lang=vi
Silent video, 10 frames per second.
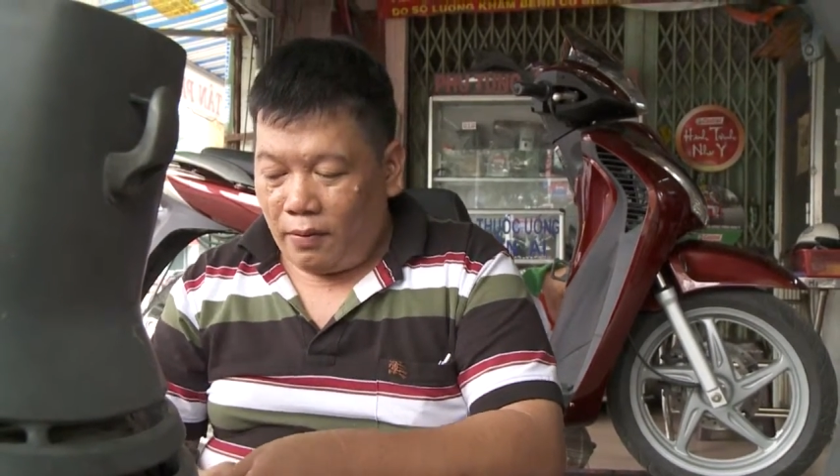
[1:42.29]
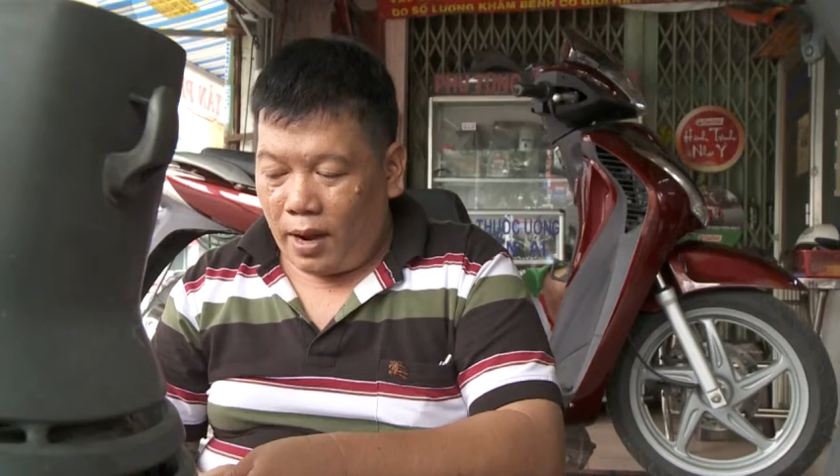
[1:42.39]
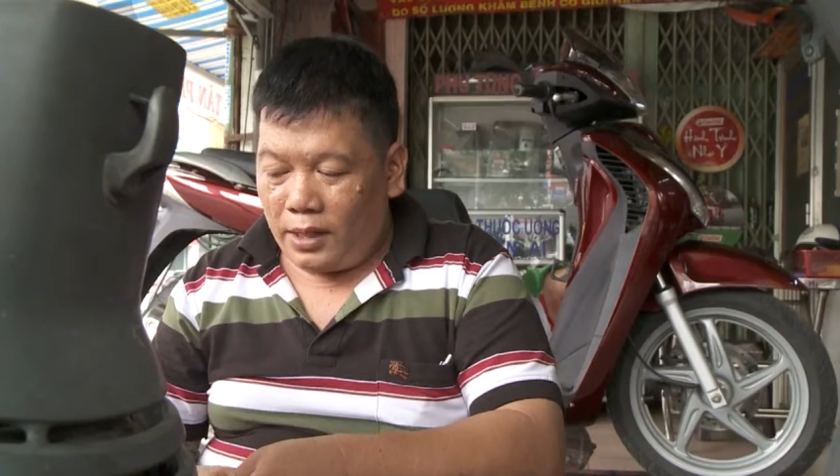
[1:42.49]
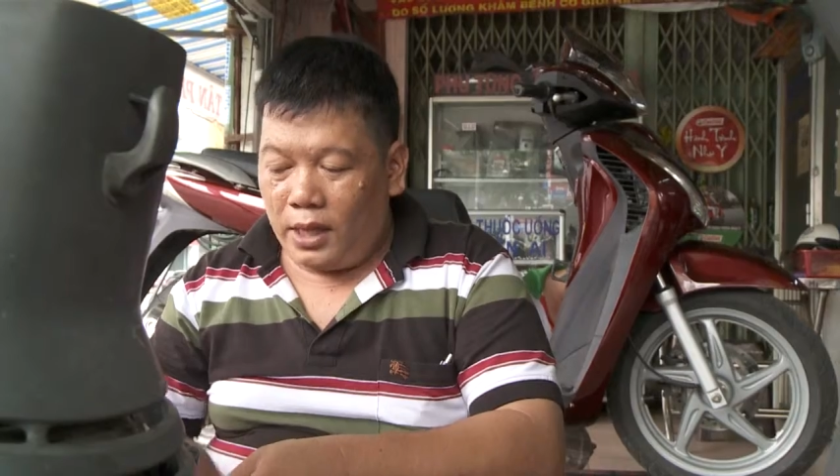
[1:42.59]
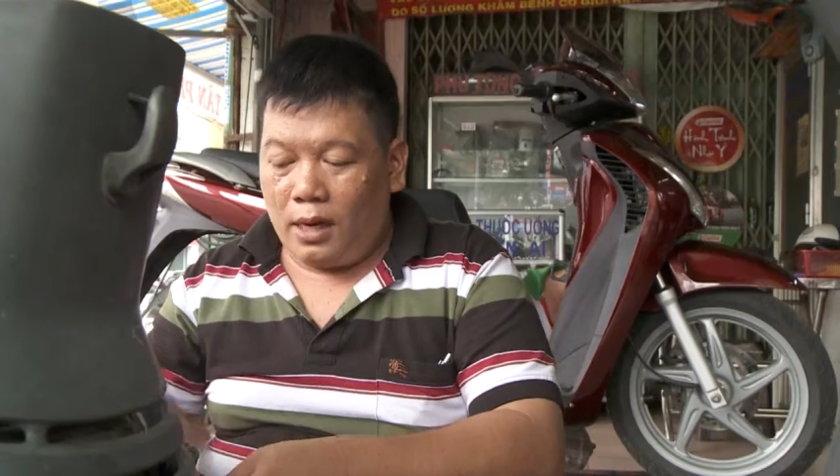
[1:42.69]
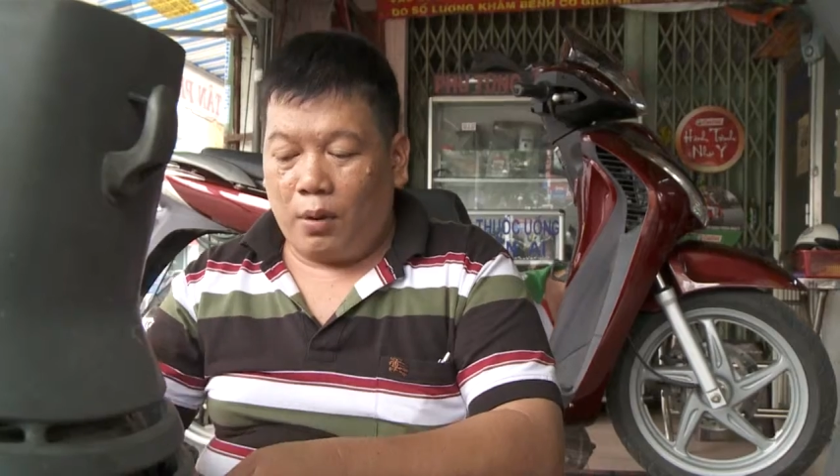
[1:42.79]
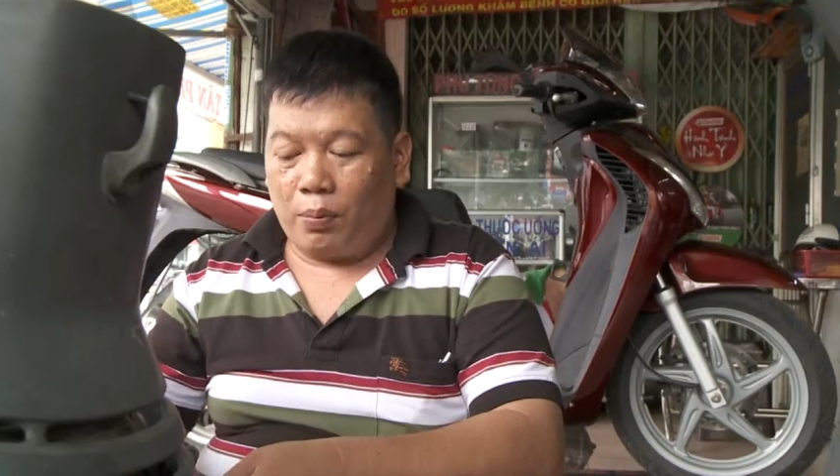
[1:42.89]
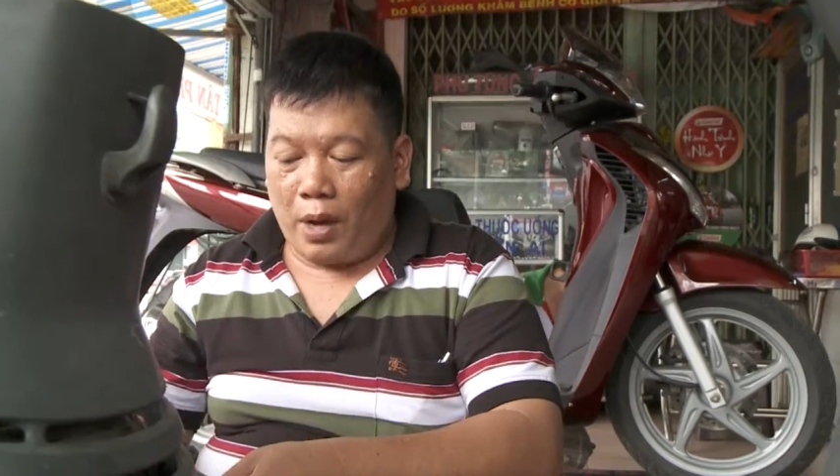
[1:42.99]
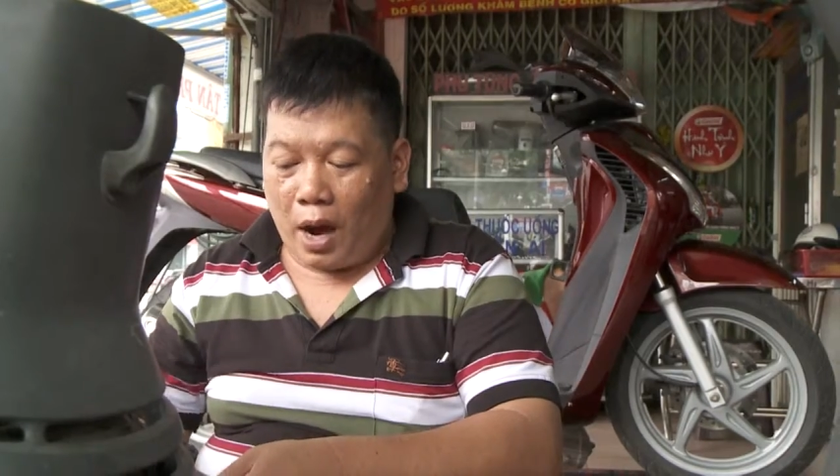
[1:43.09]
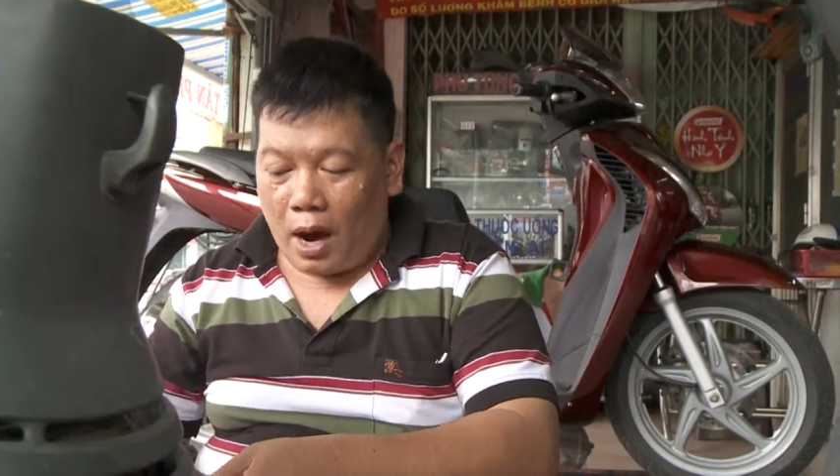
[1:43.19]
vệ sinh
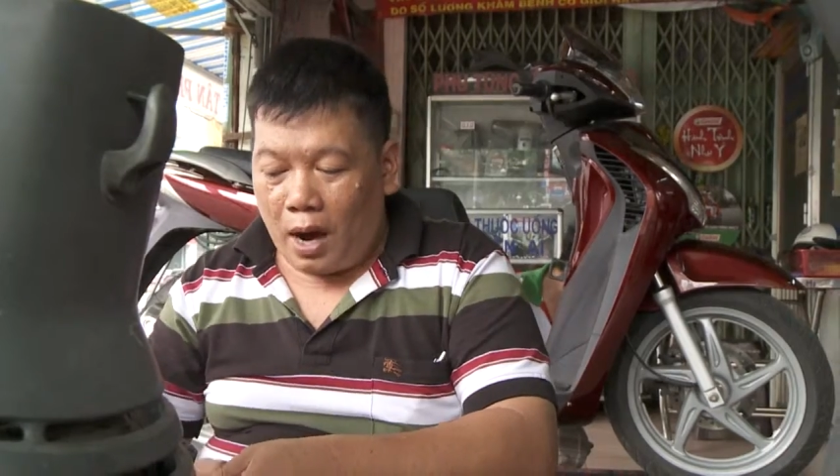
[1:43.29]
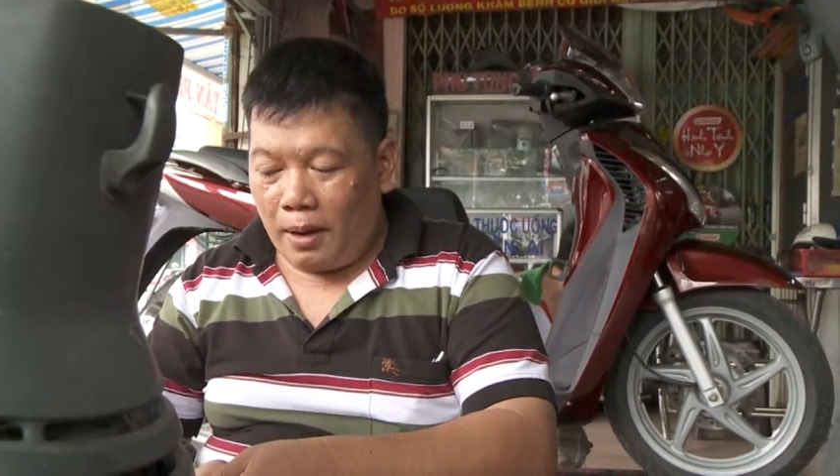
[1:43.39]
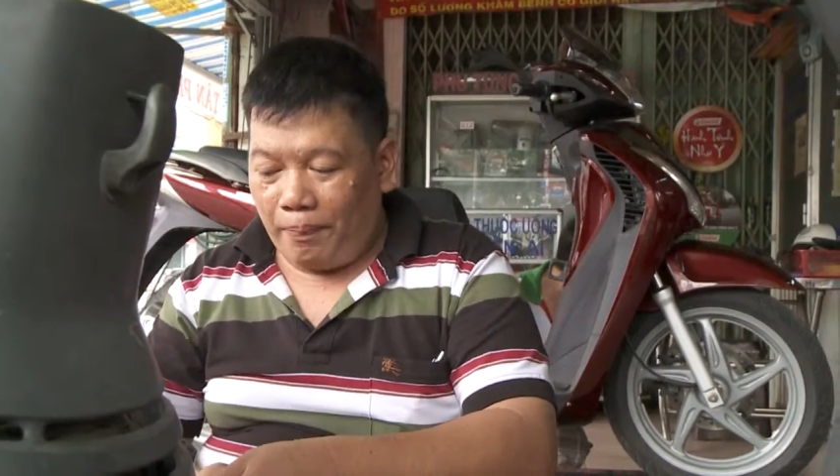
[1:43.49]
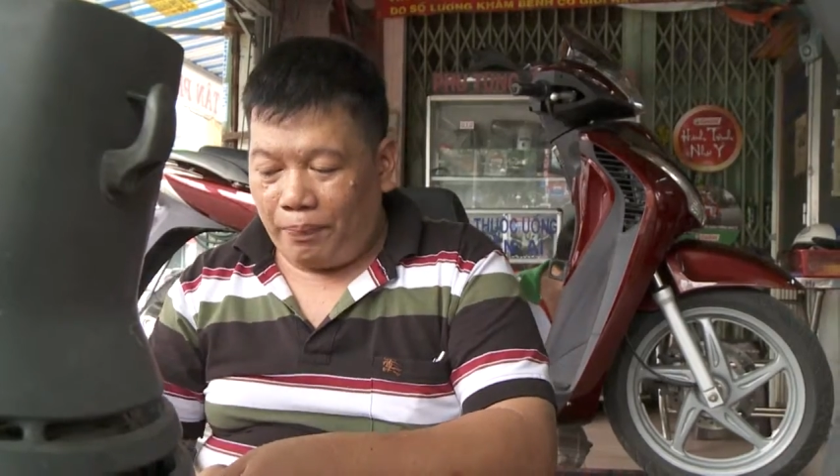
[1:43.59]
lọc gió